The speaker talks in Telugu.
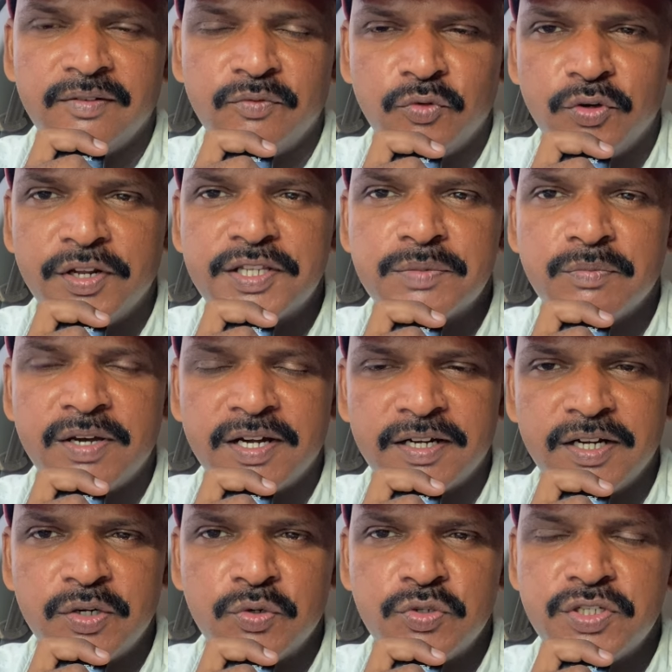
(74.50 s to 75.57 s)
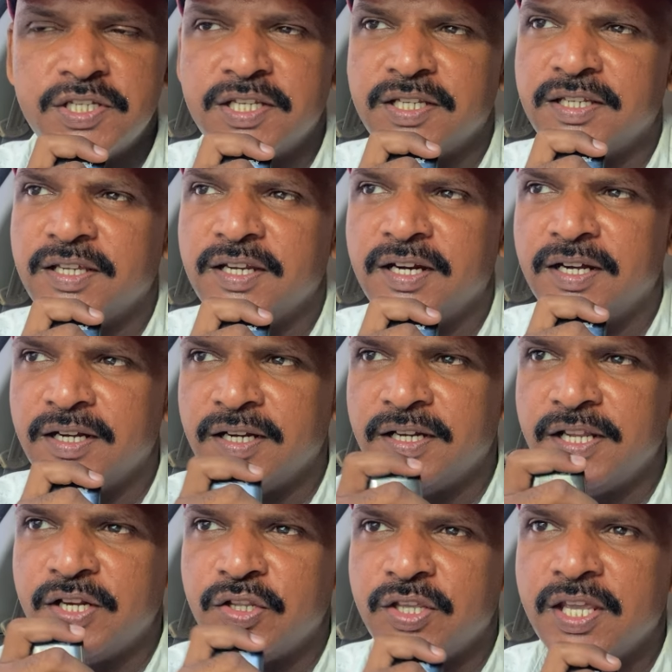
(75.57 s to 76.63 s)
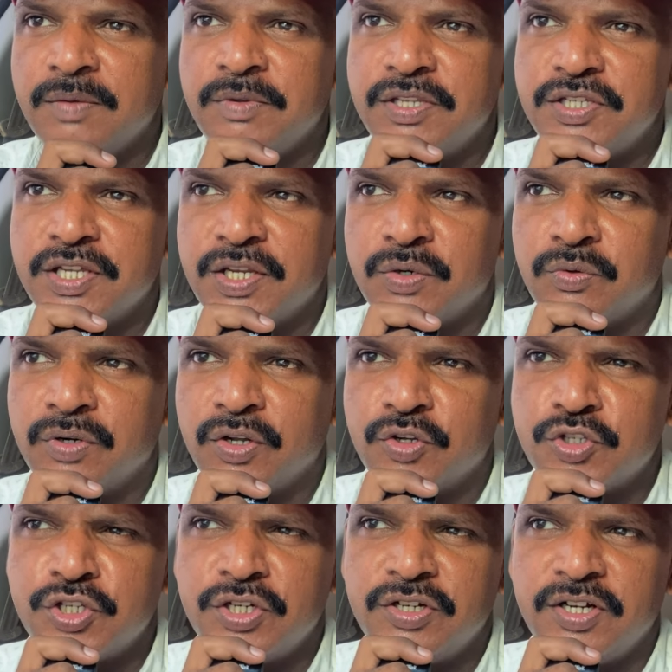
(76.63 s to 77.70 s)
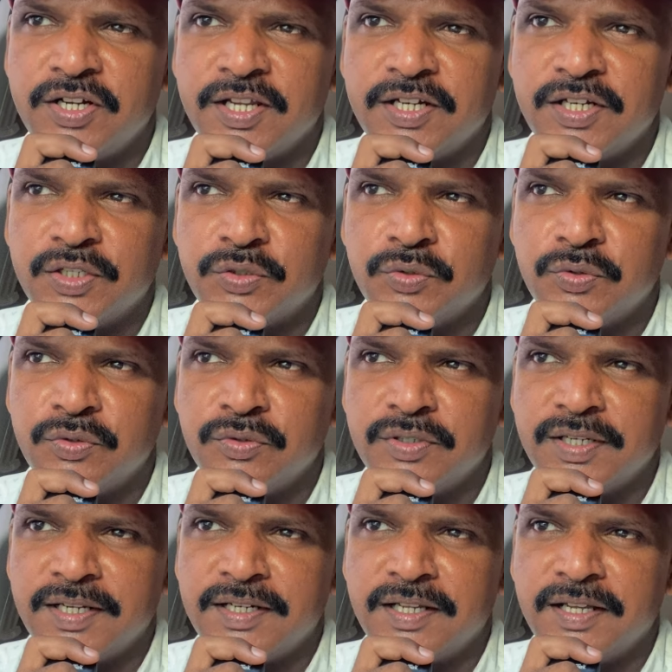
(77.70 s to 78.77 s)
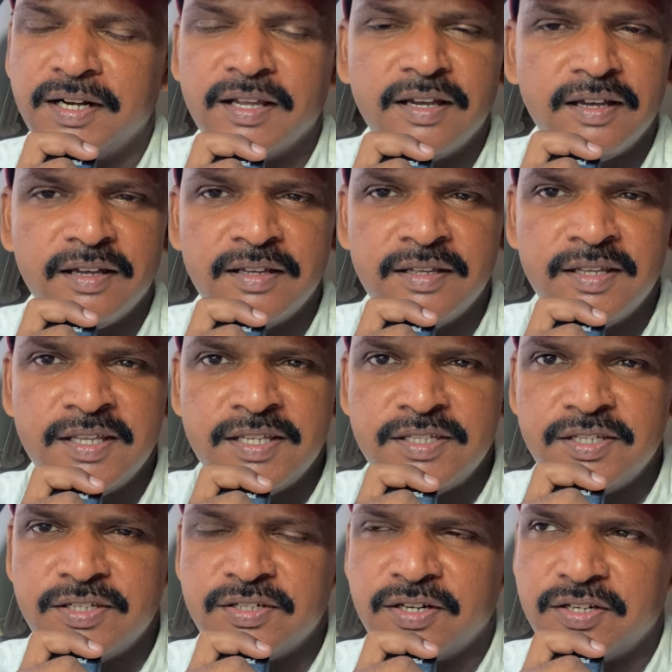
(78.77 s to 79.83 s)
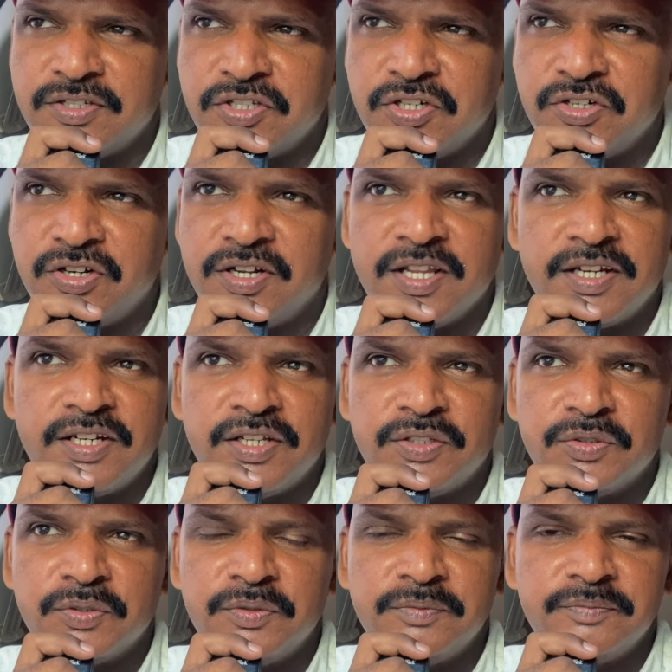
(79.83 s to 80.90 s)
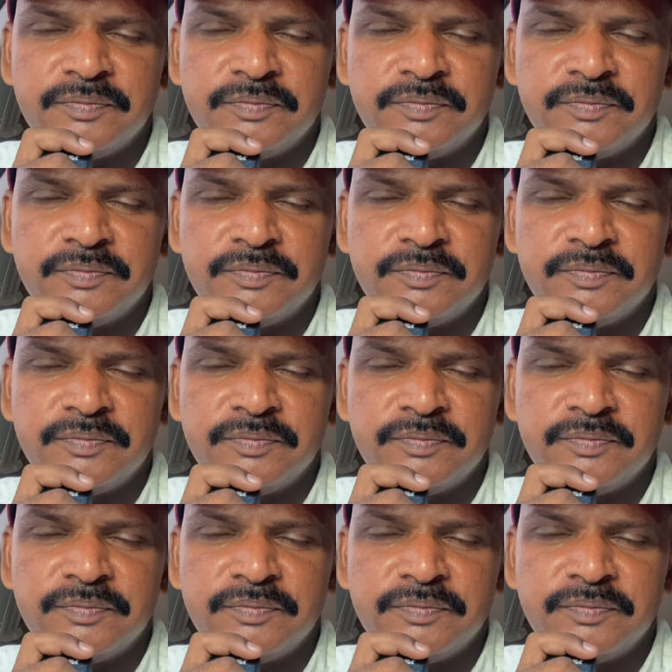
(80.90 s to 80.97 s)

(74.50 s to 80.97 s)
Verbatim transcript: ఫోరెక్స్ మార్కెట్ నుంచి అంటే నేను ఏమీ చేయకుండా ఒక చిన్న టెక్నిక్తో టెక్నికల్గా చేసిన ఆ చిన్న టెక్నిక్తో